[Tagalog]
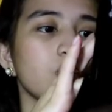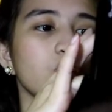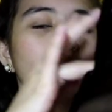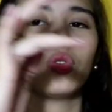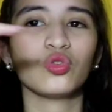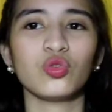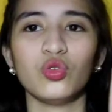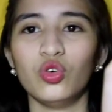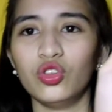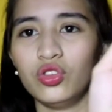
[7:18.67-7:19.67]
So, yung
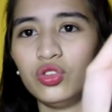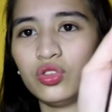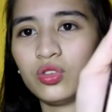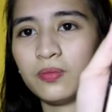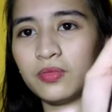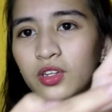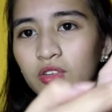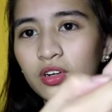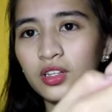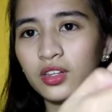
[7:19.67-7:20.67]
susunod,
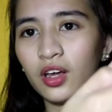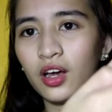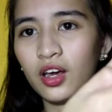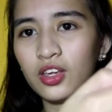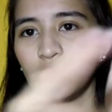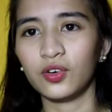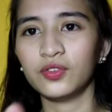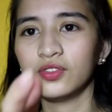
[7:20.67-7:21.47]
dito na tayo.